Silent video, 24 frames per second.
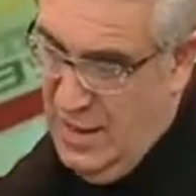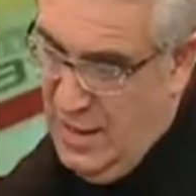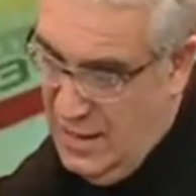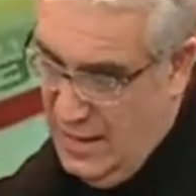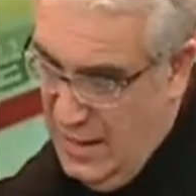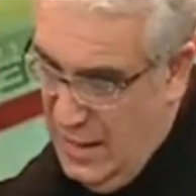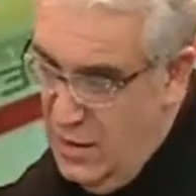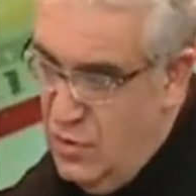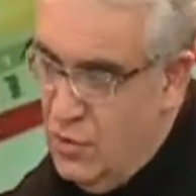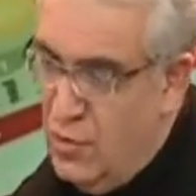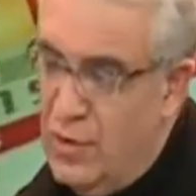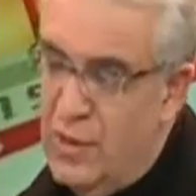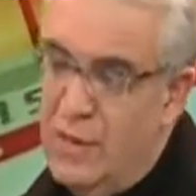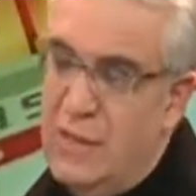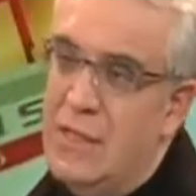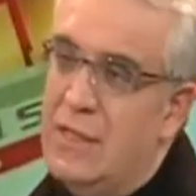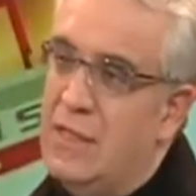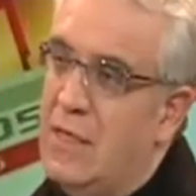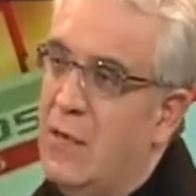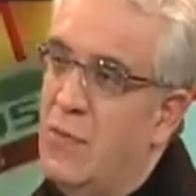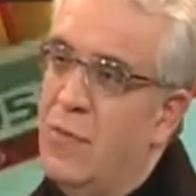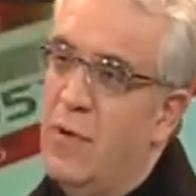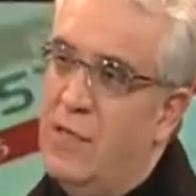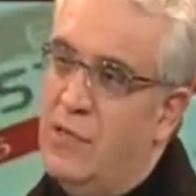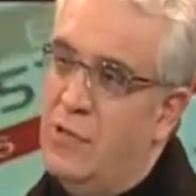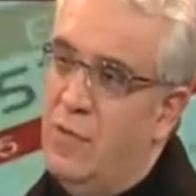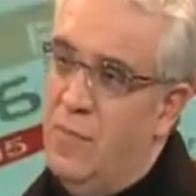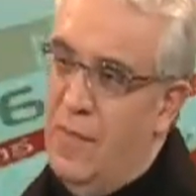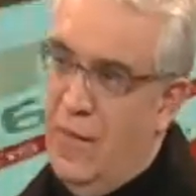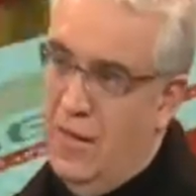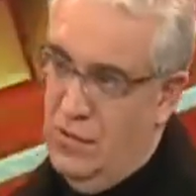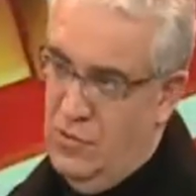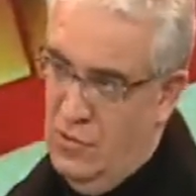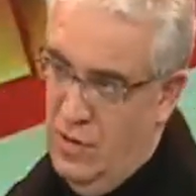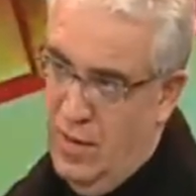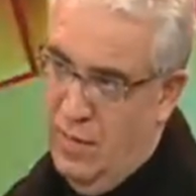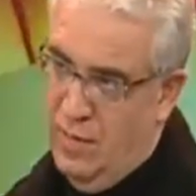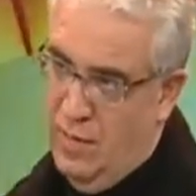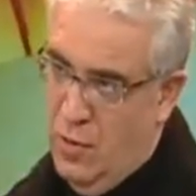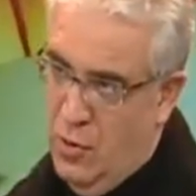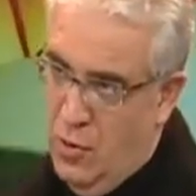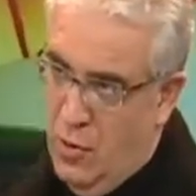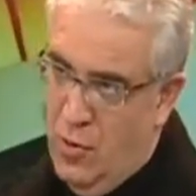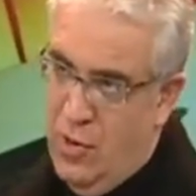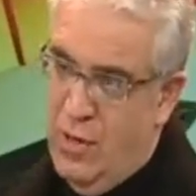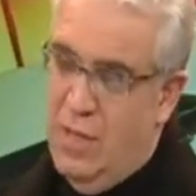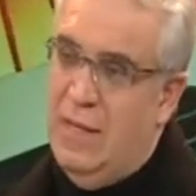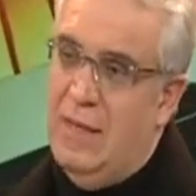cerrando quizás algunas operaciones
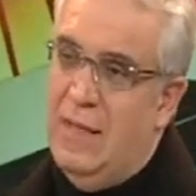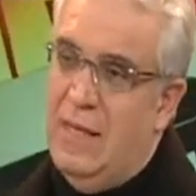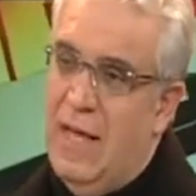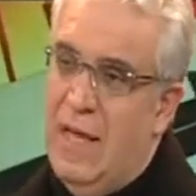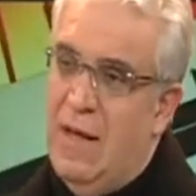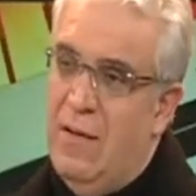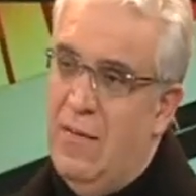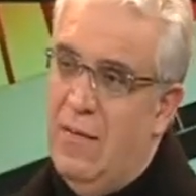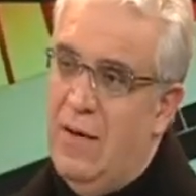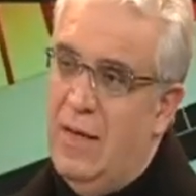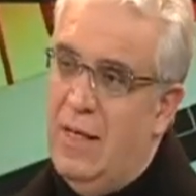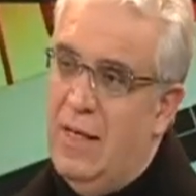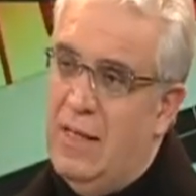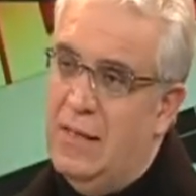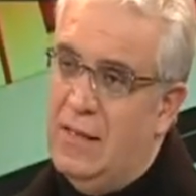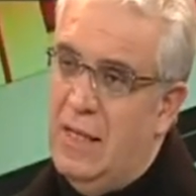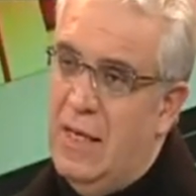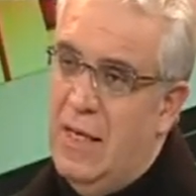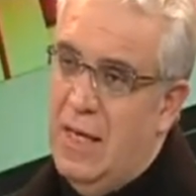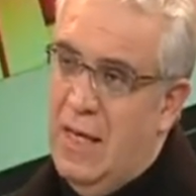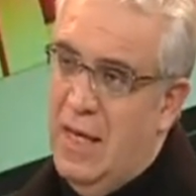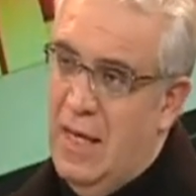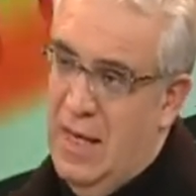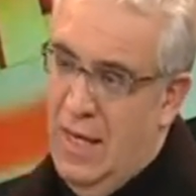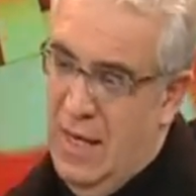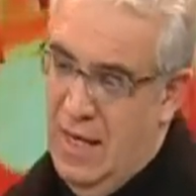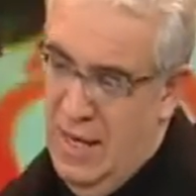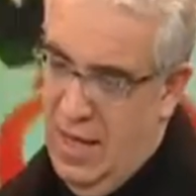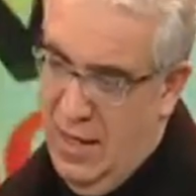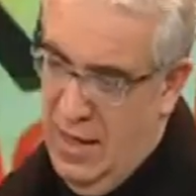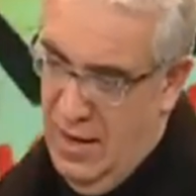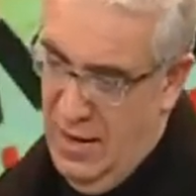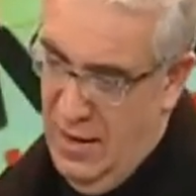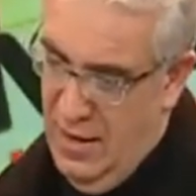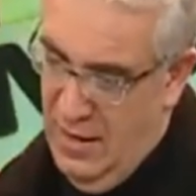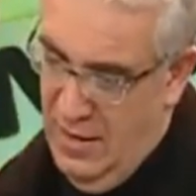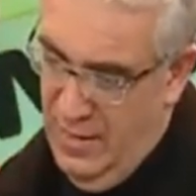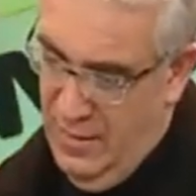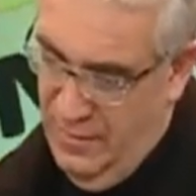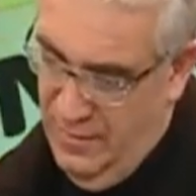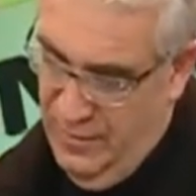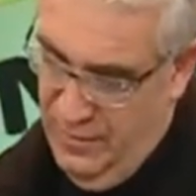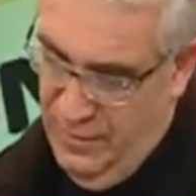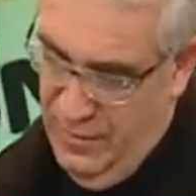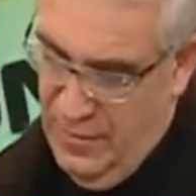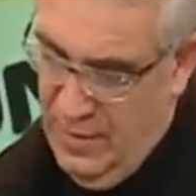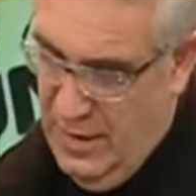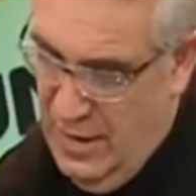poco rentables, eh,
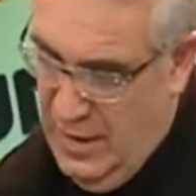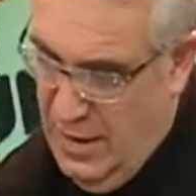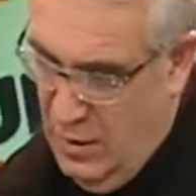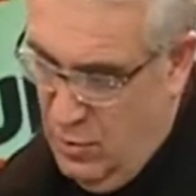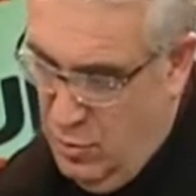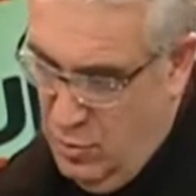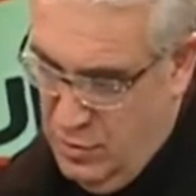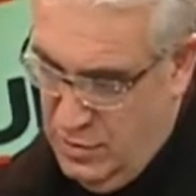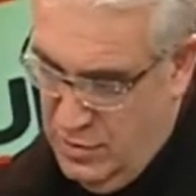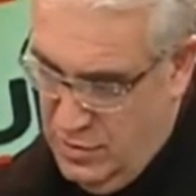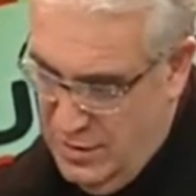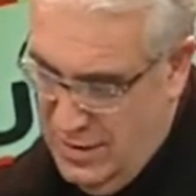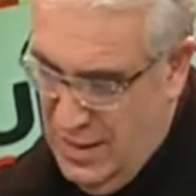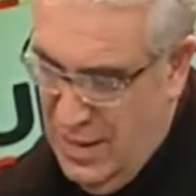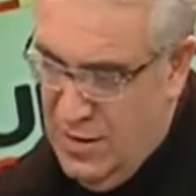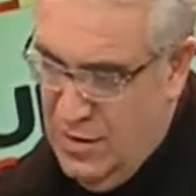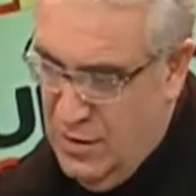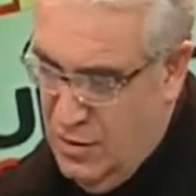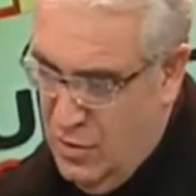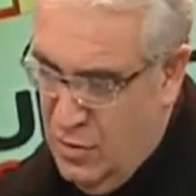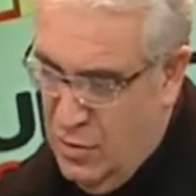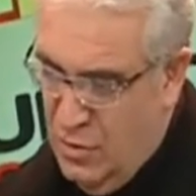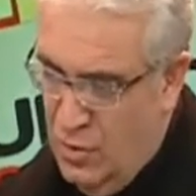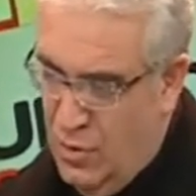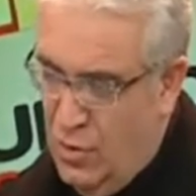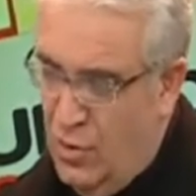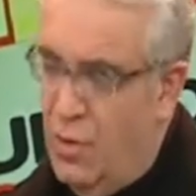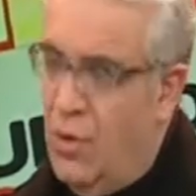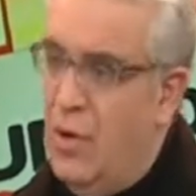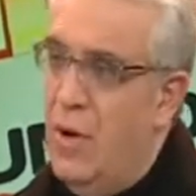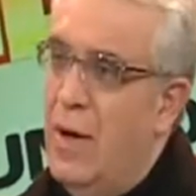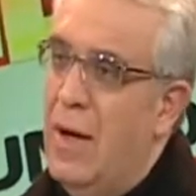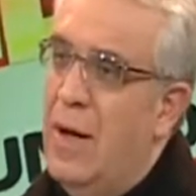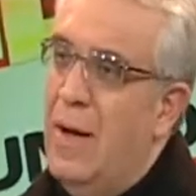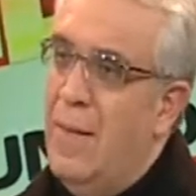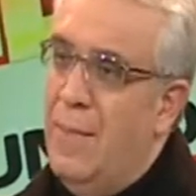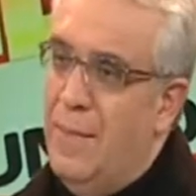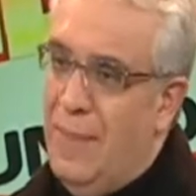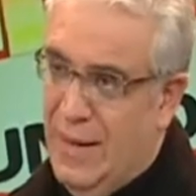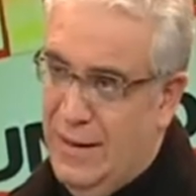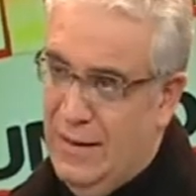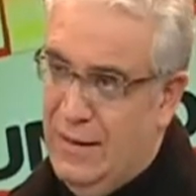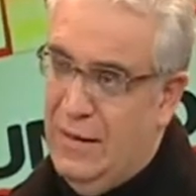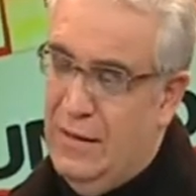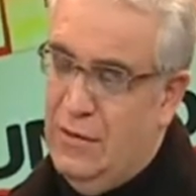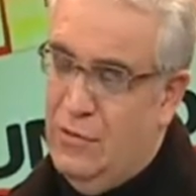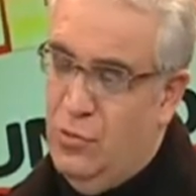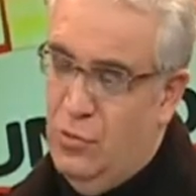ajustando
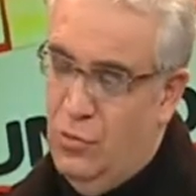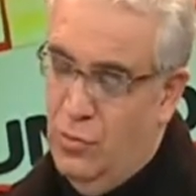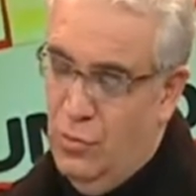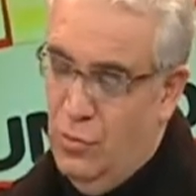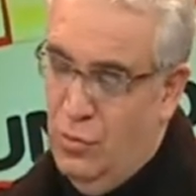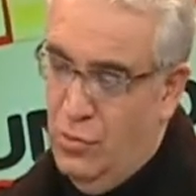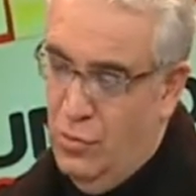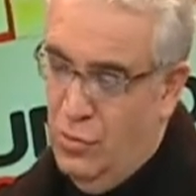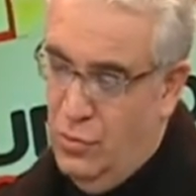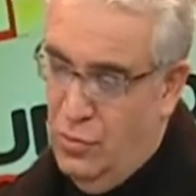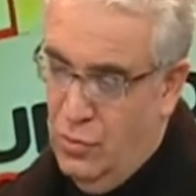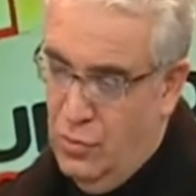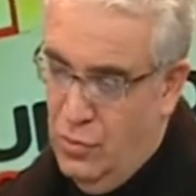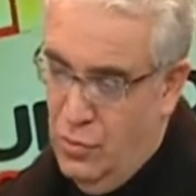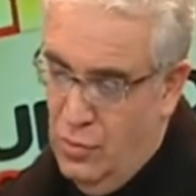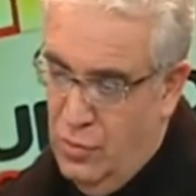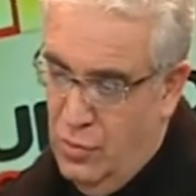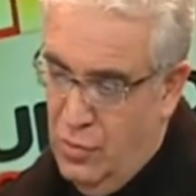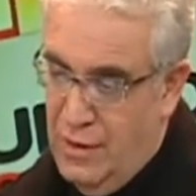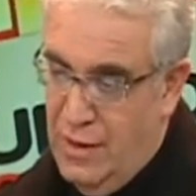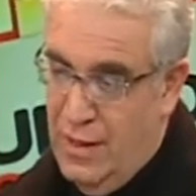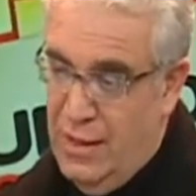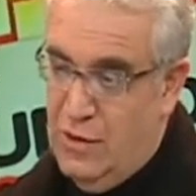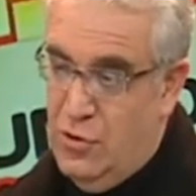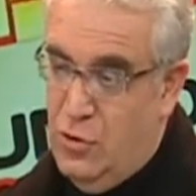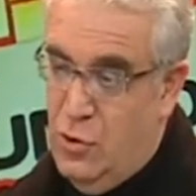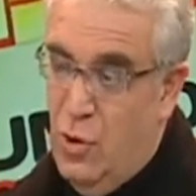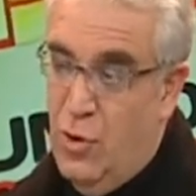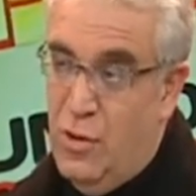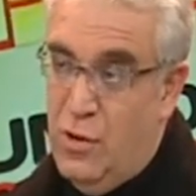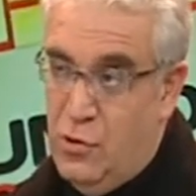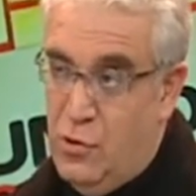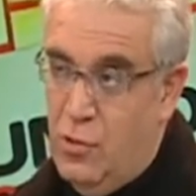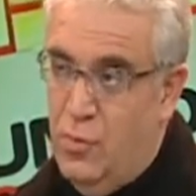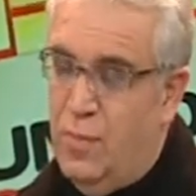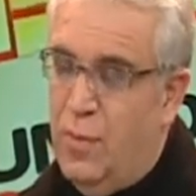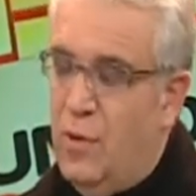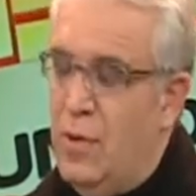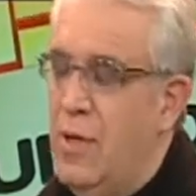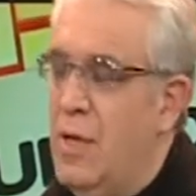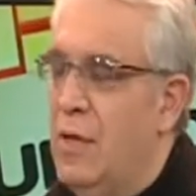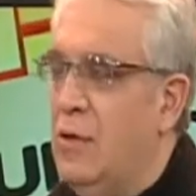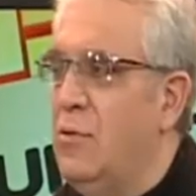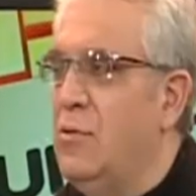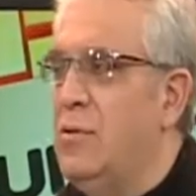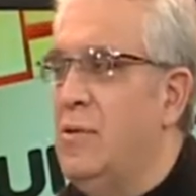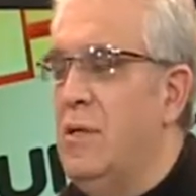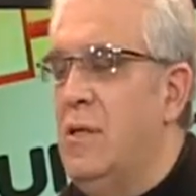parte de su gestión y sus
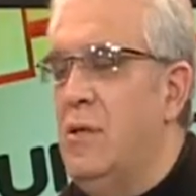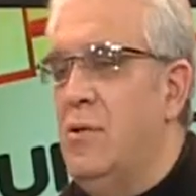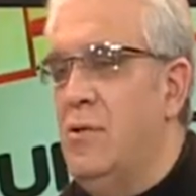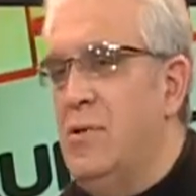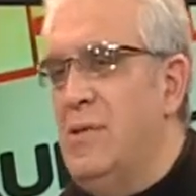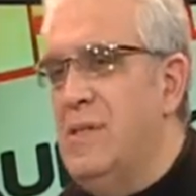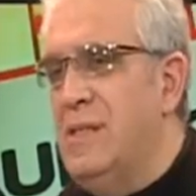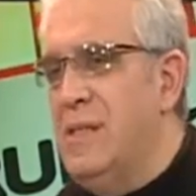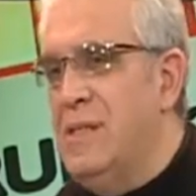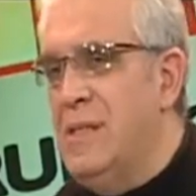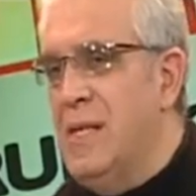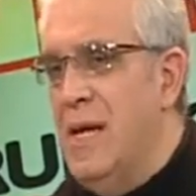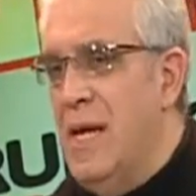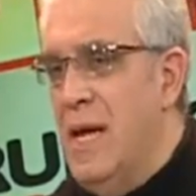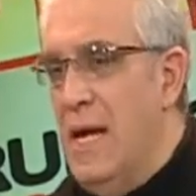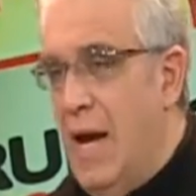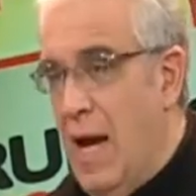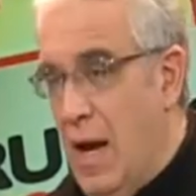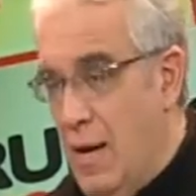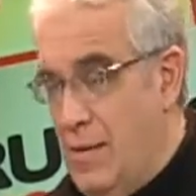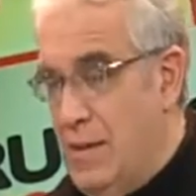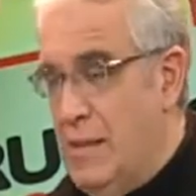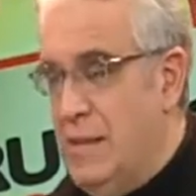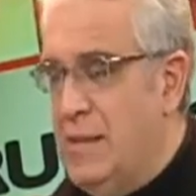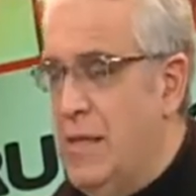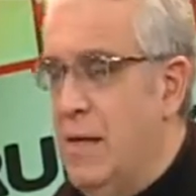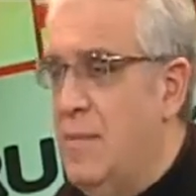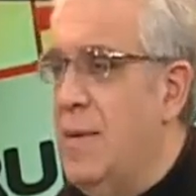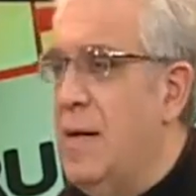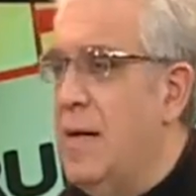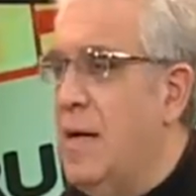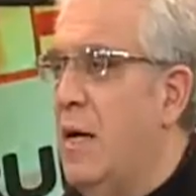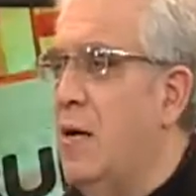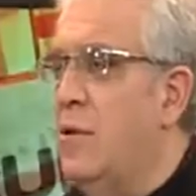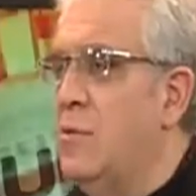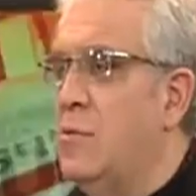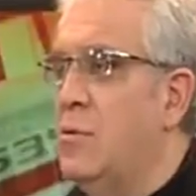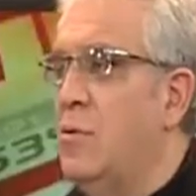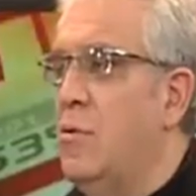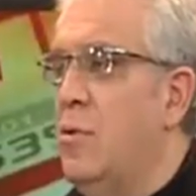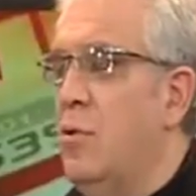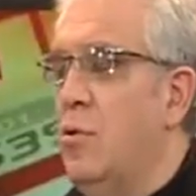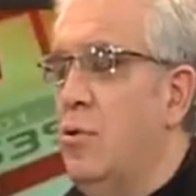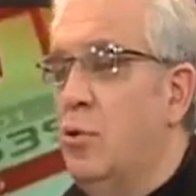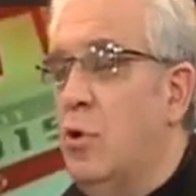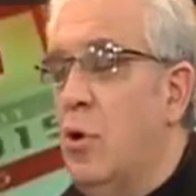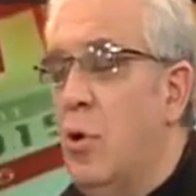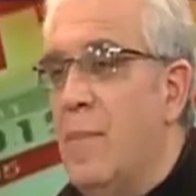proyectos, y entonces a veces el mercado eso lo